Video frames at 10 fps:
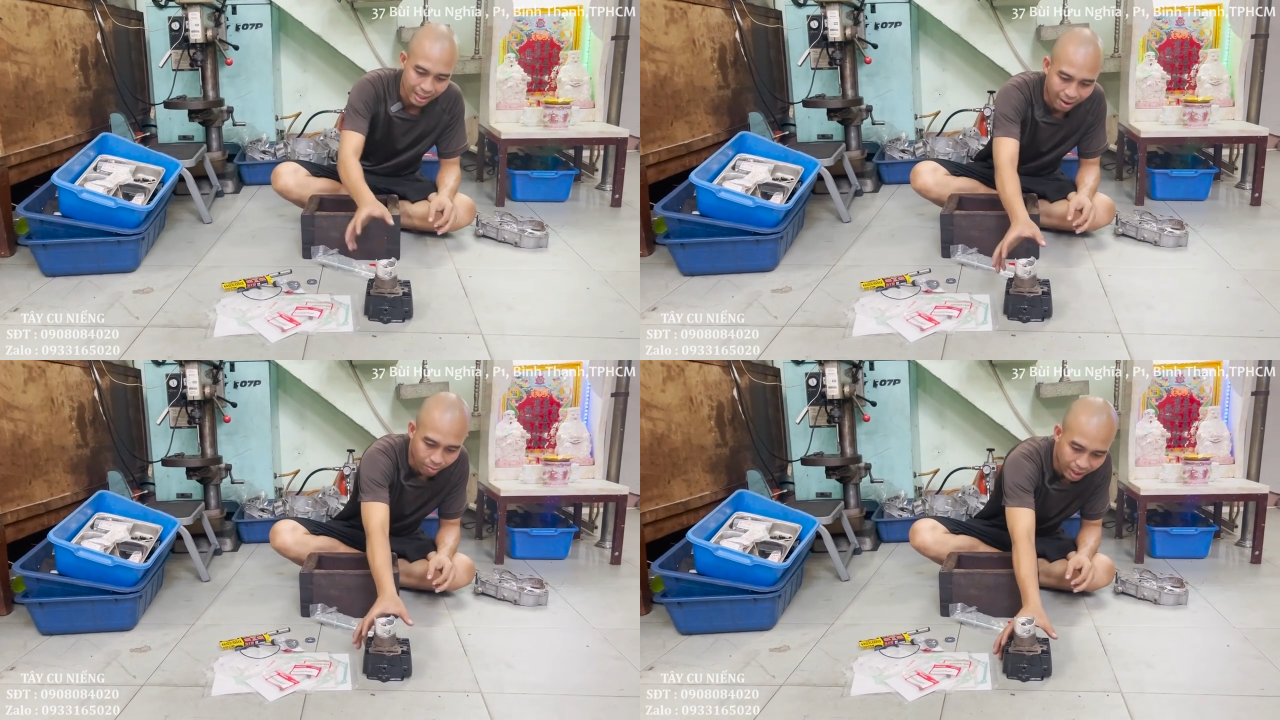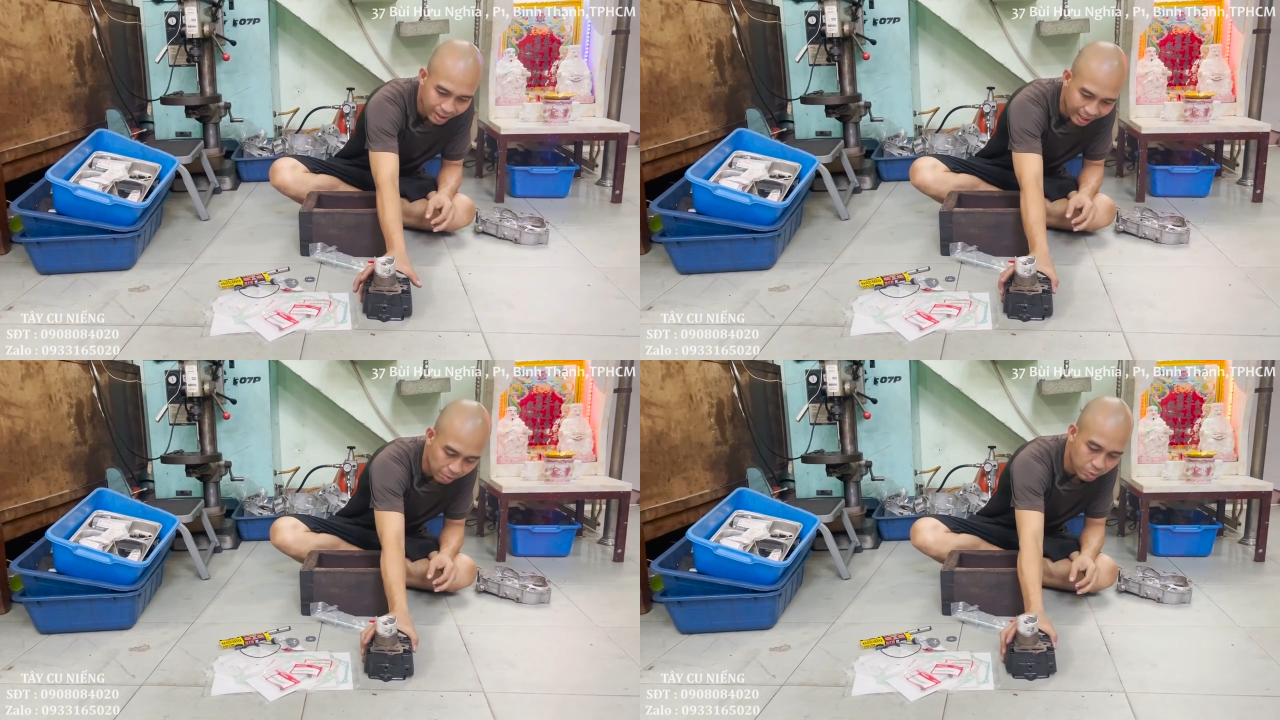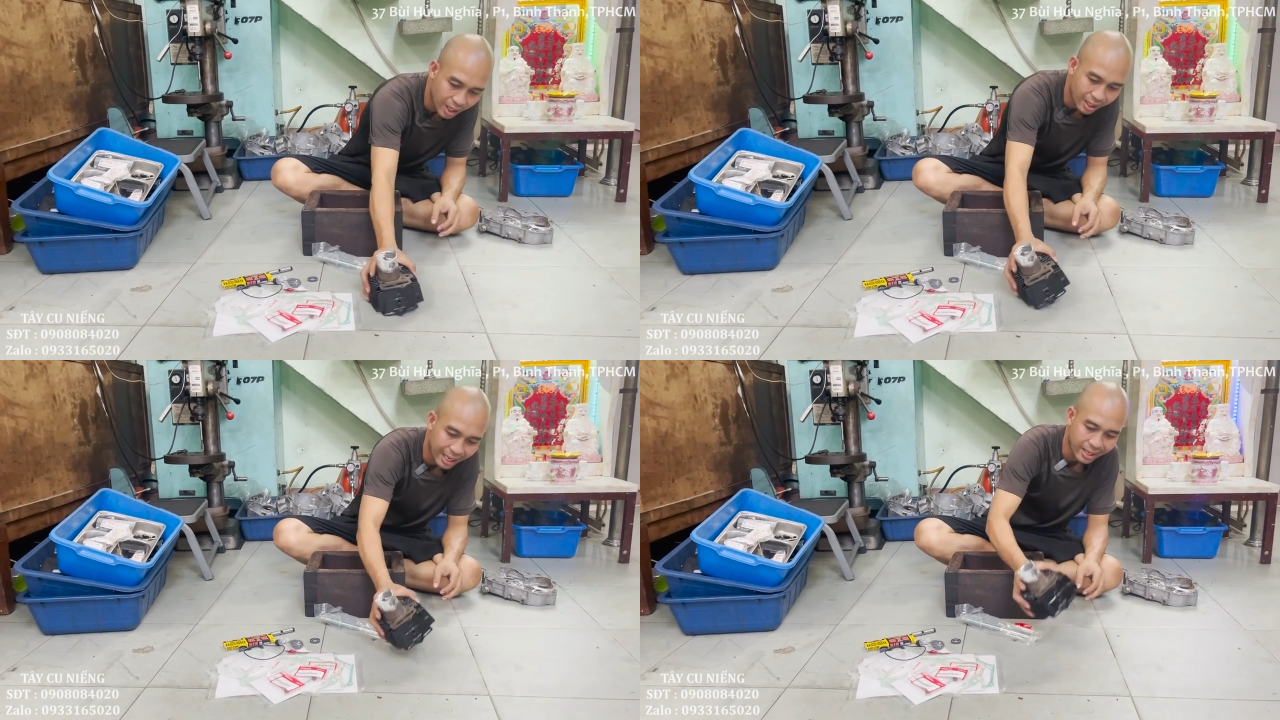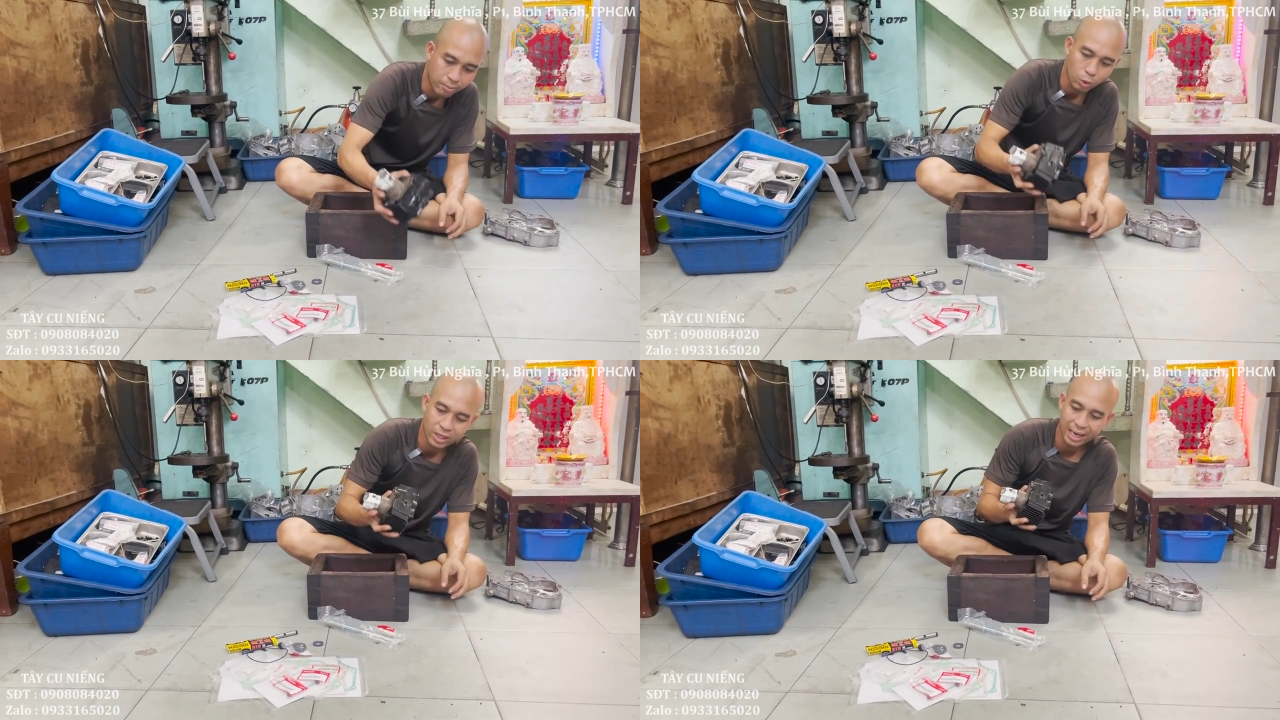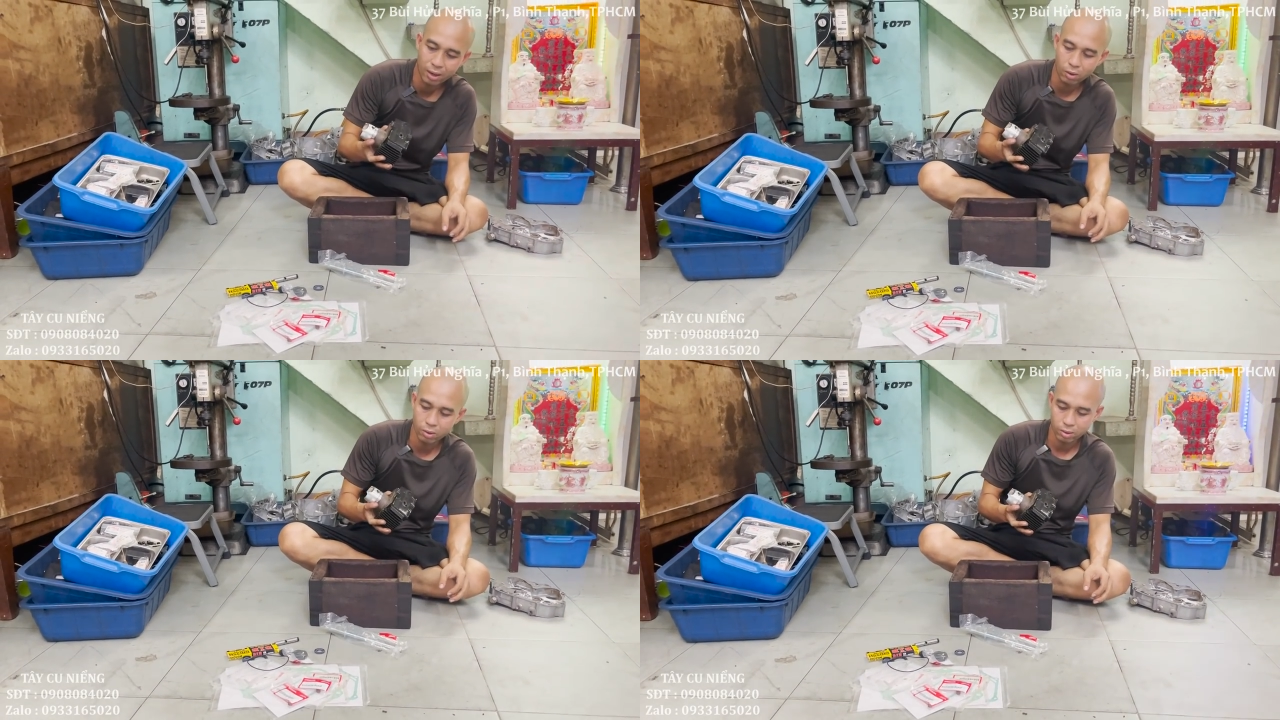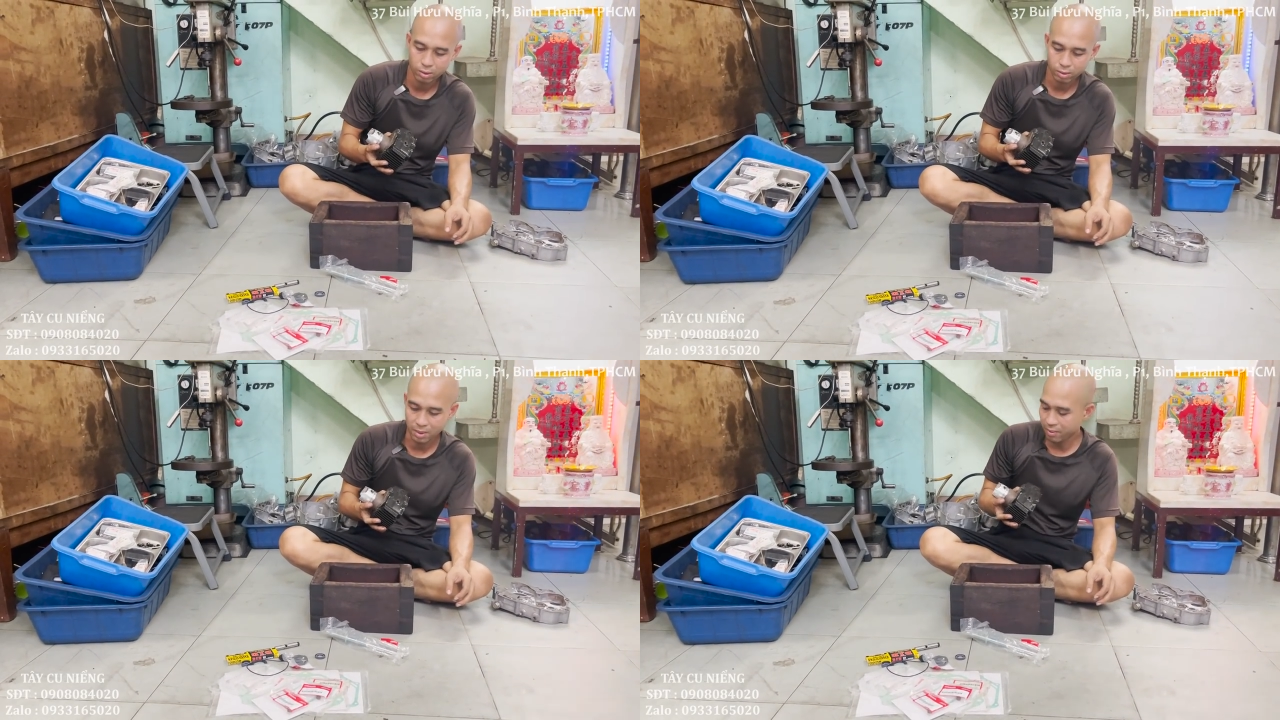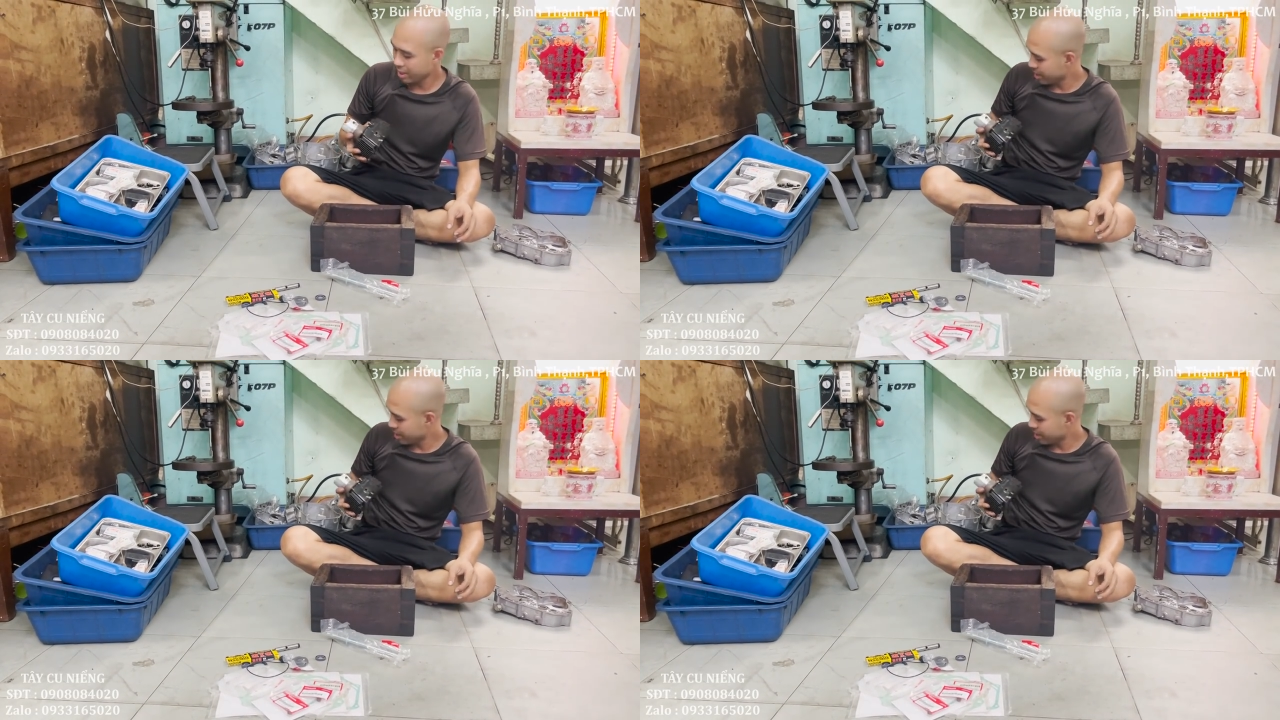lòng á thì em cũng sơn lại dùm chủ xe luôn bởi